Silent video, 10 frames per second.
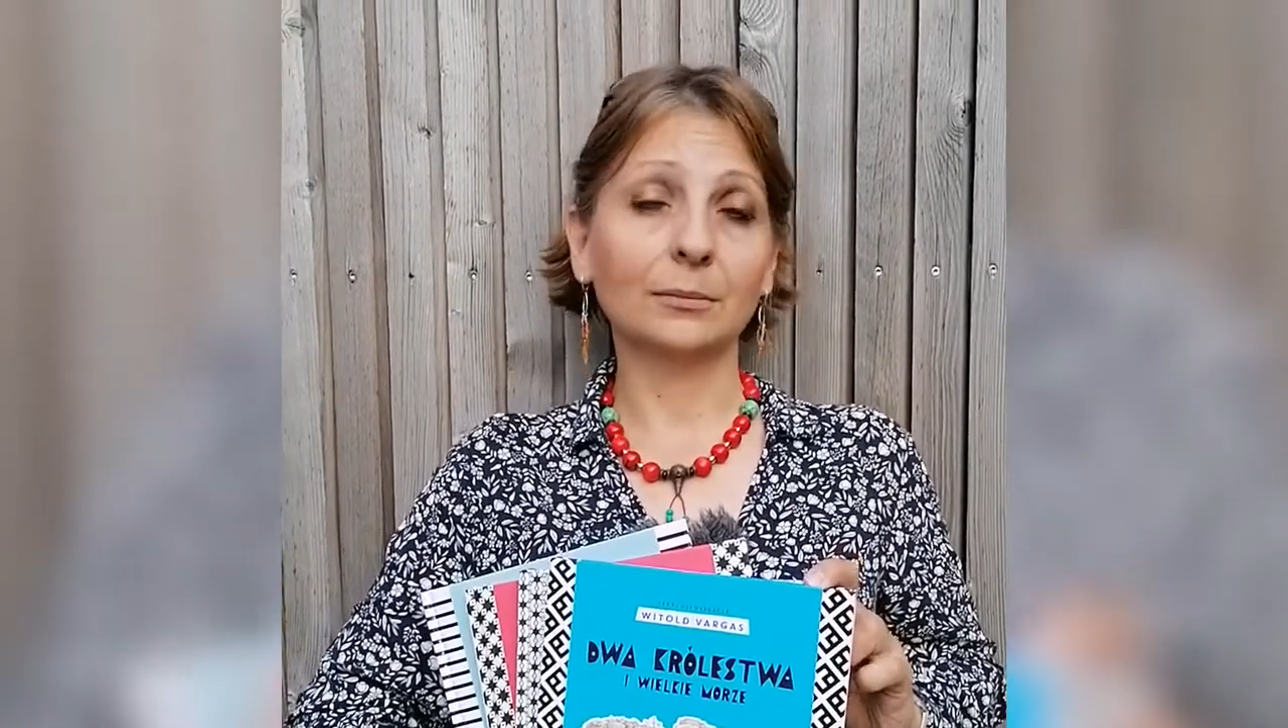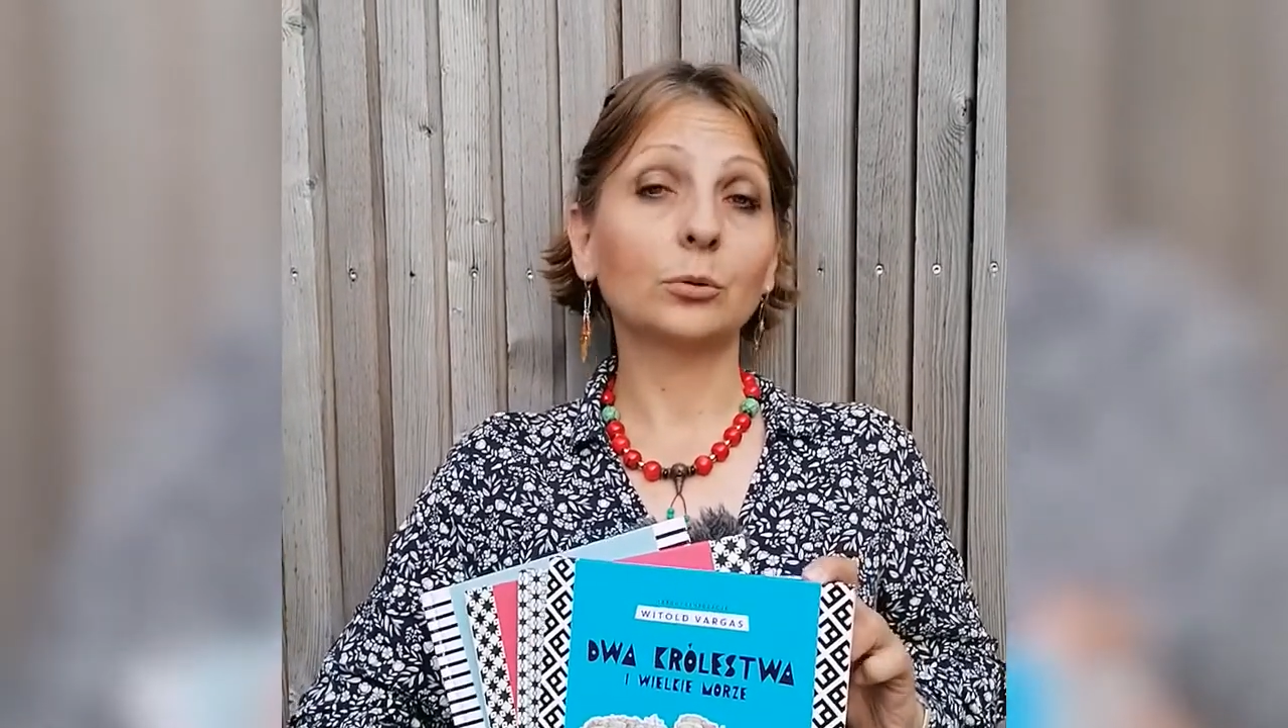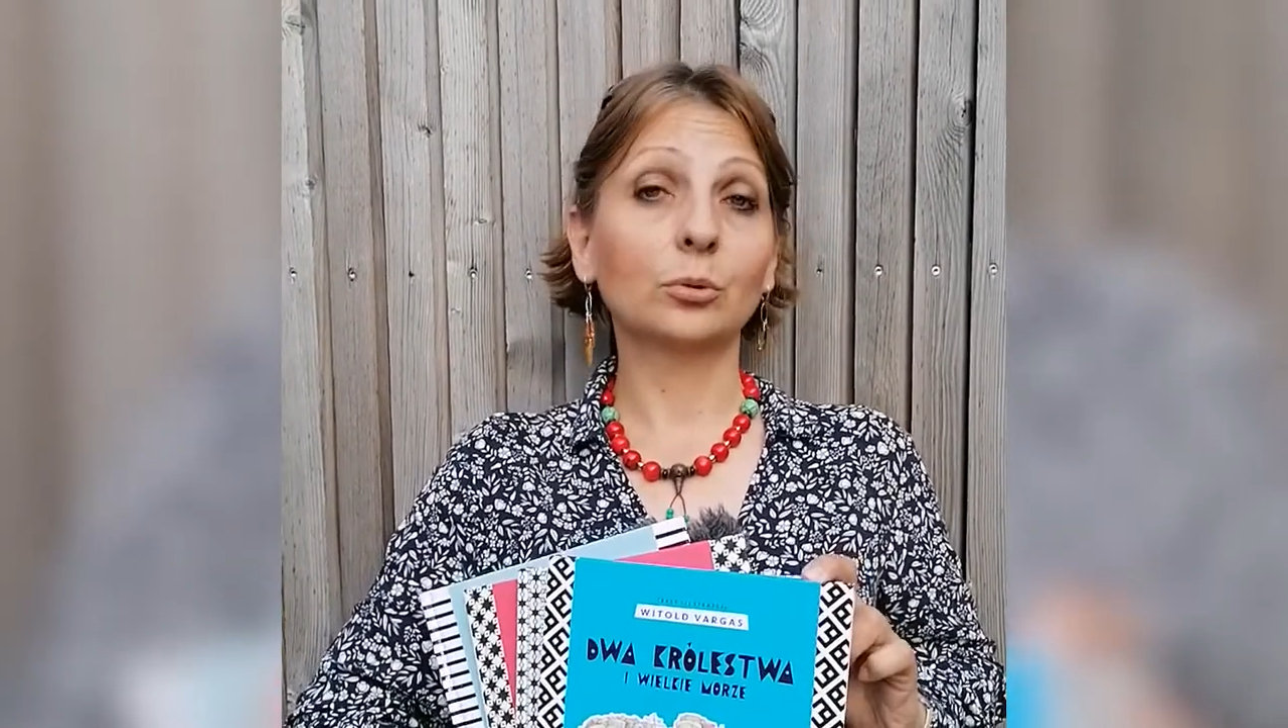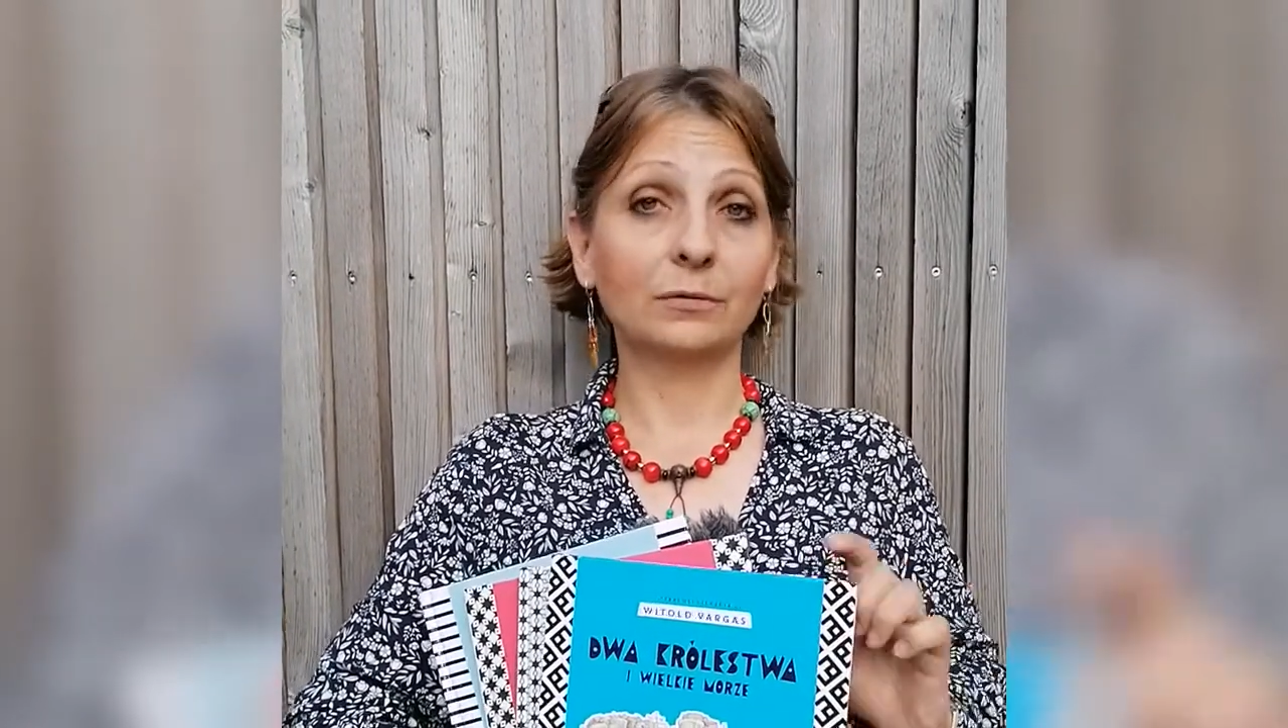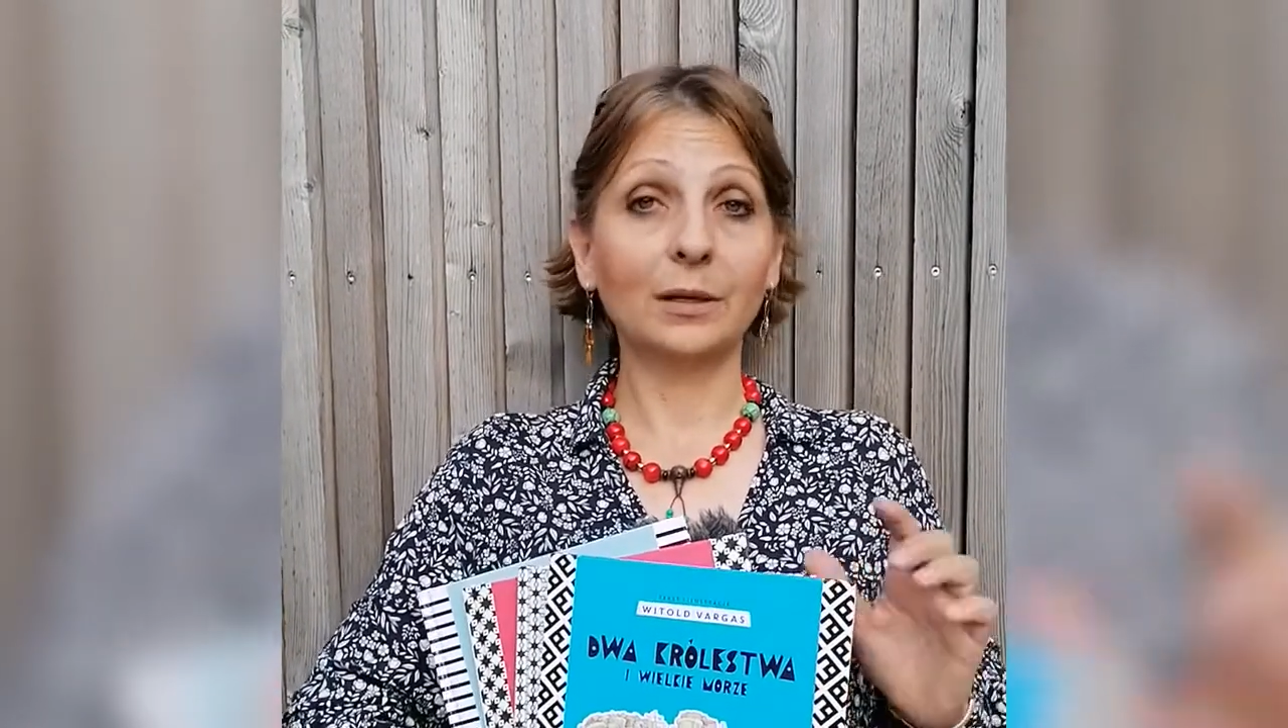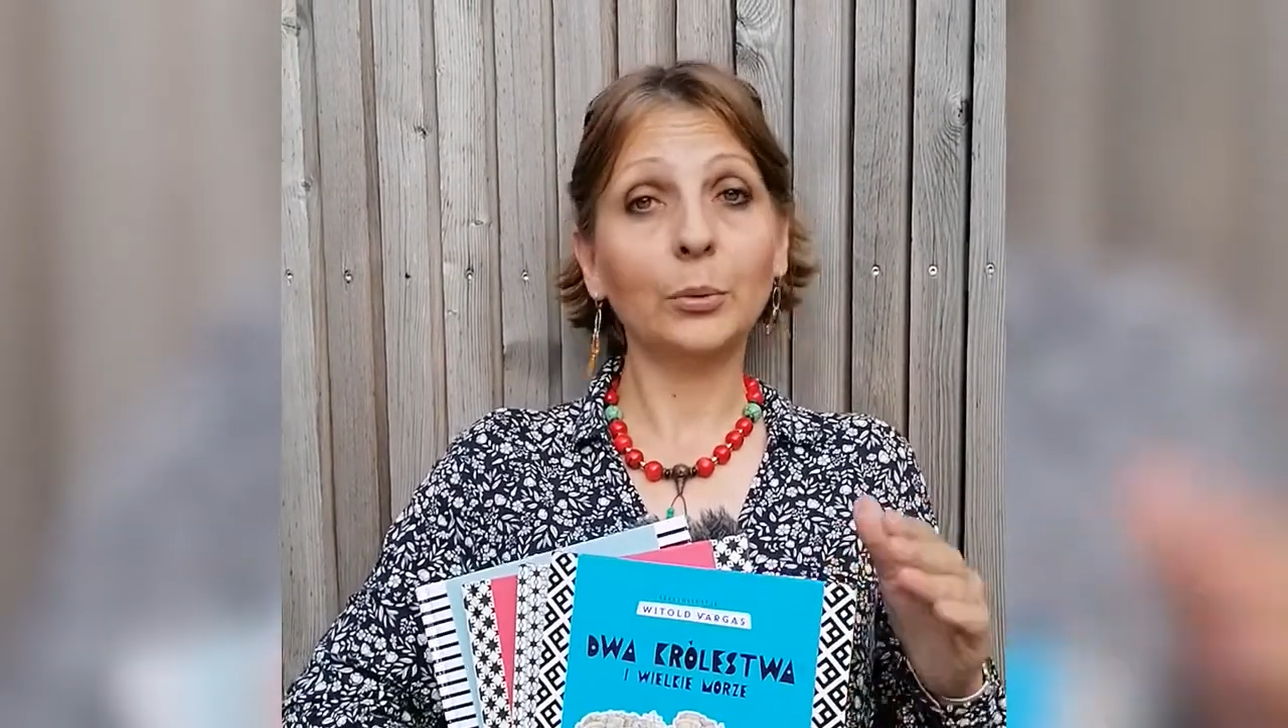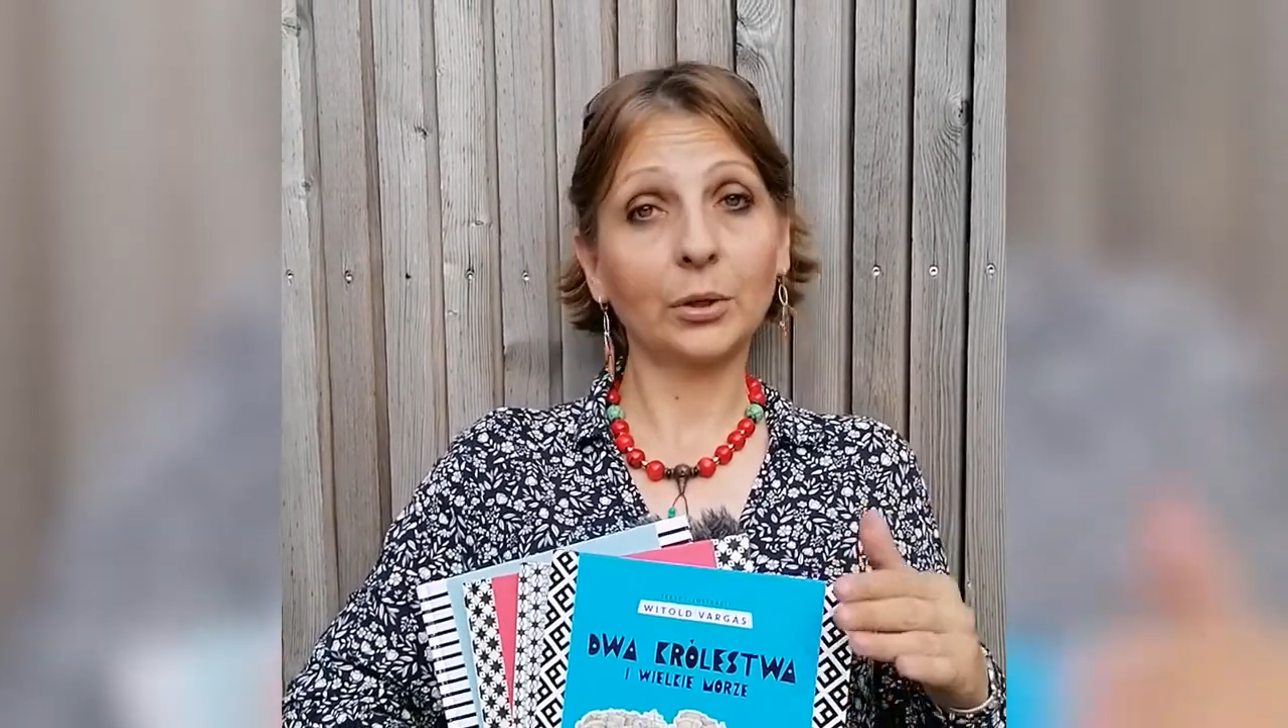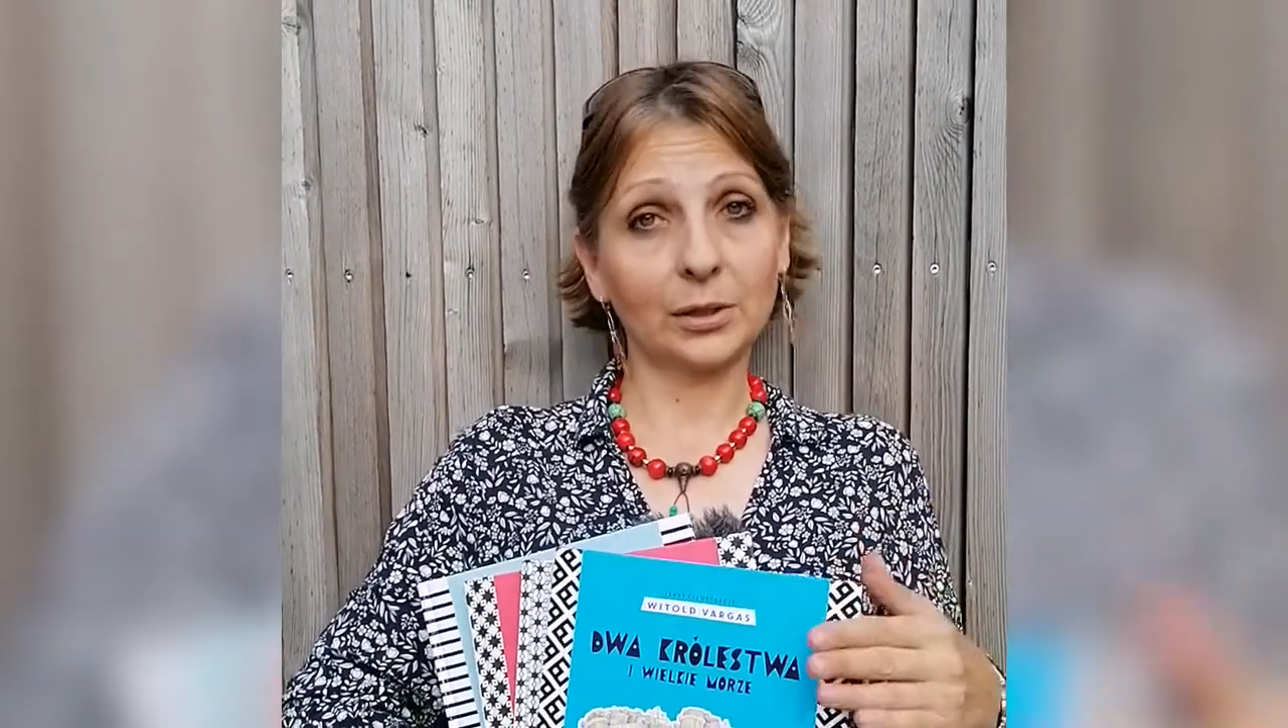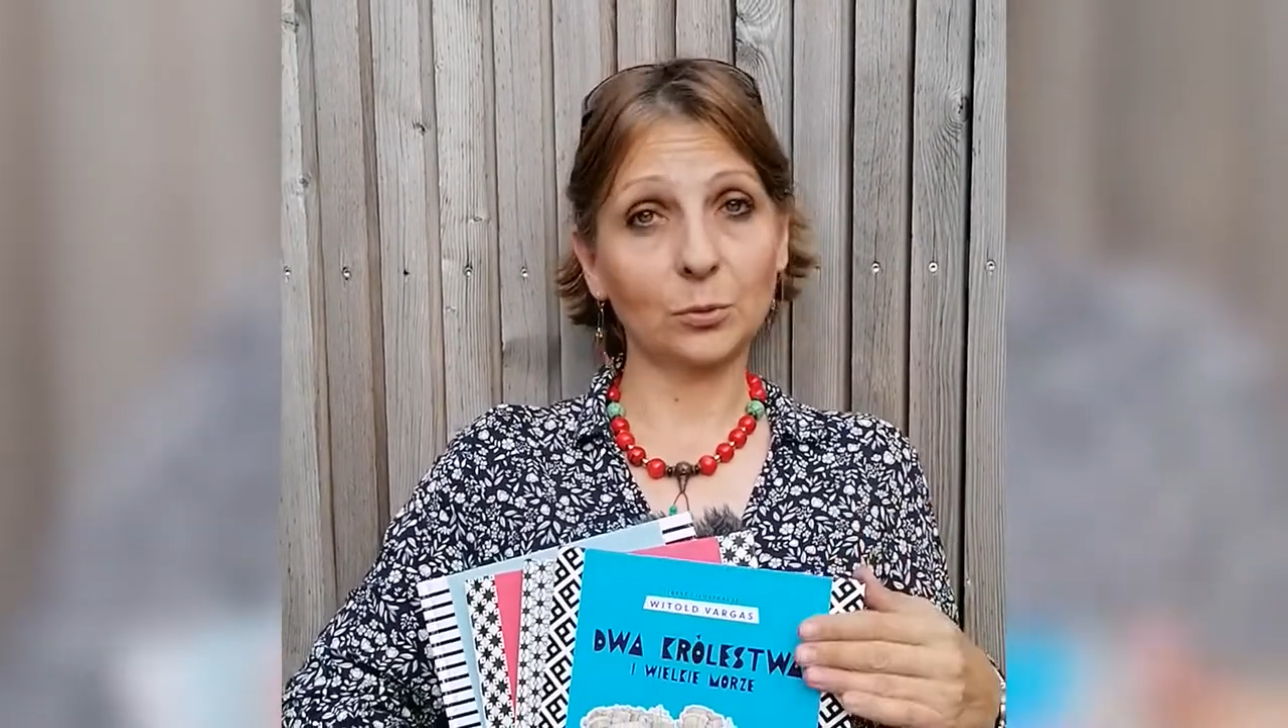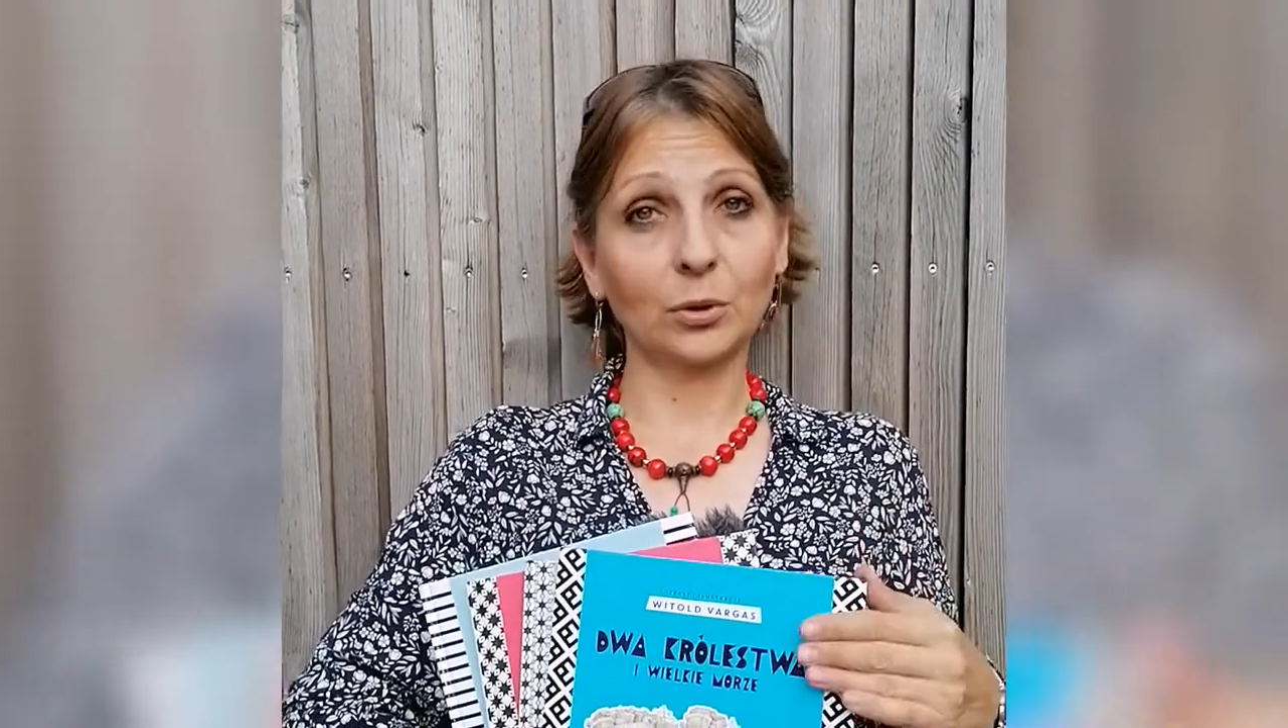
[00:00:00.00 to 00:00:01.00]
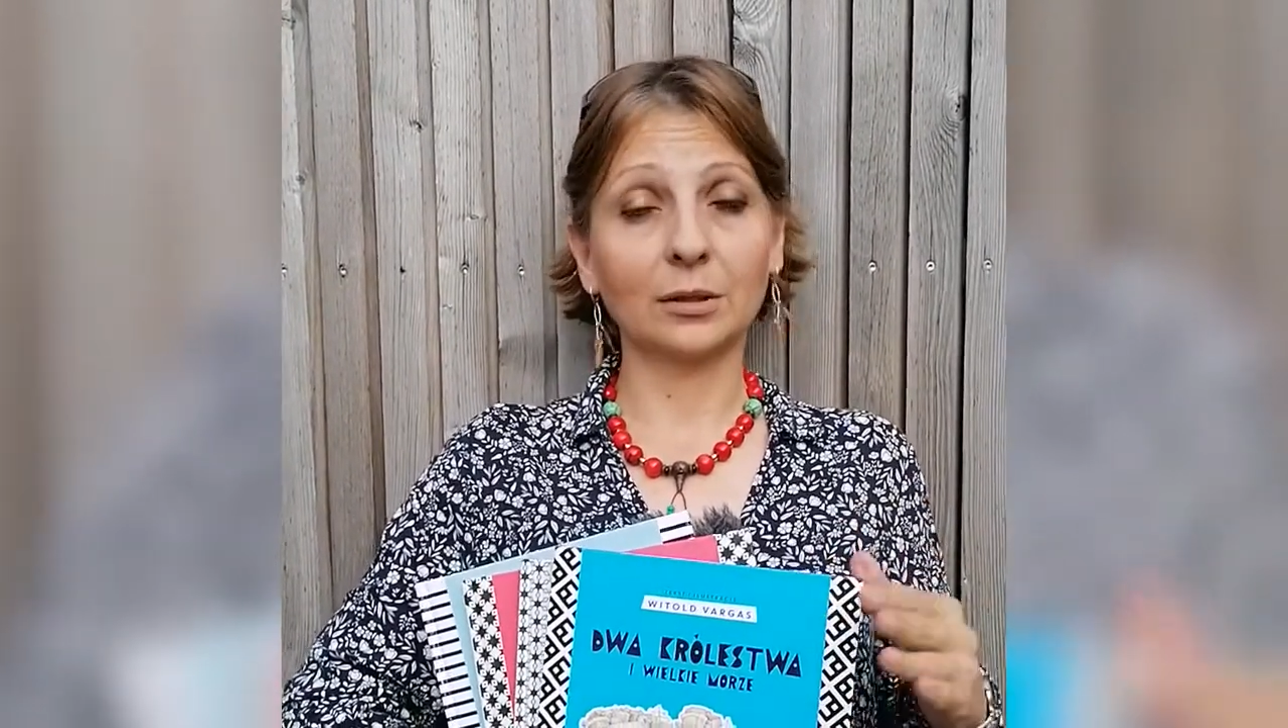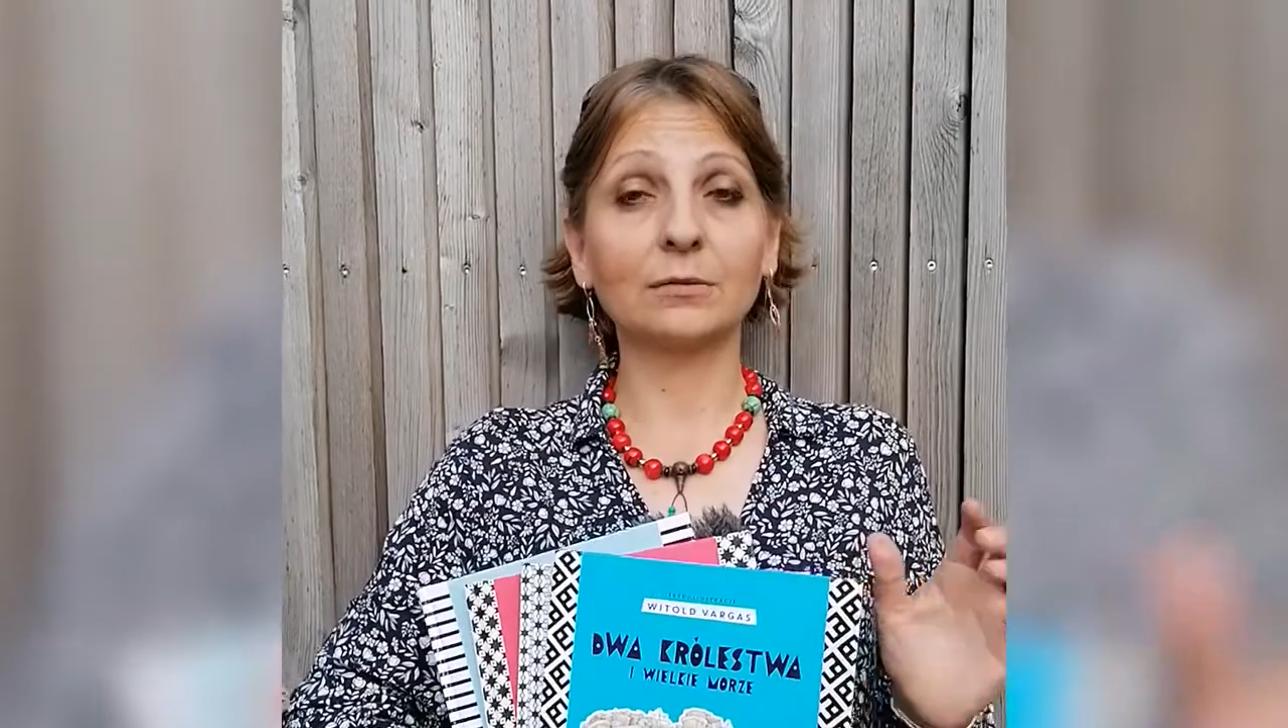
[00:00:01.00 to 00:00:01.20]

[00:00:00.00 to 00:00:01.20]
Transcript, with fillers: który Wam pokazuje,